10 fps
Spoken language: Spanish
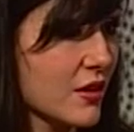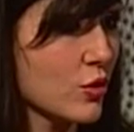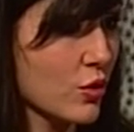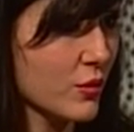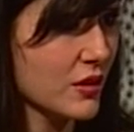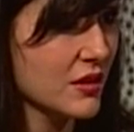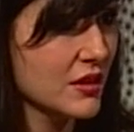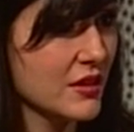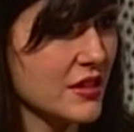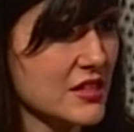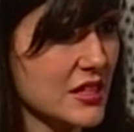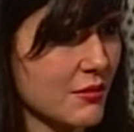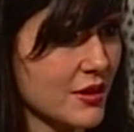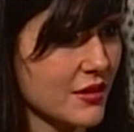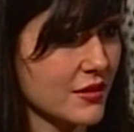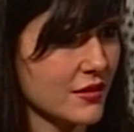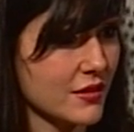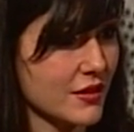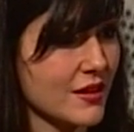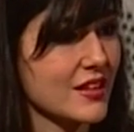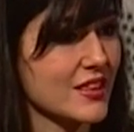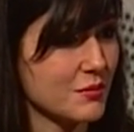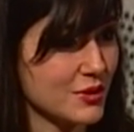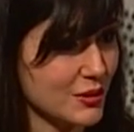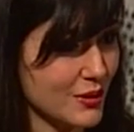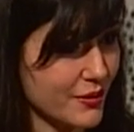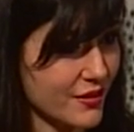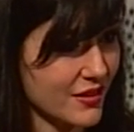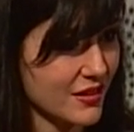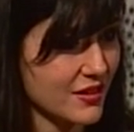Córdoba estaba eh, receptiva, ¿verdad?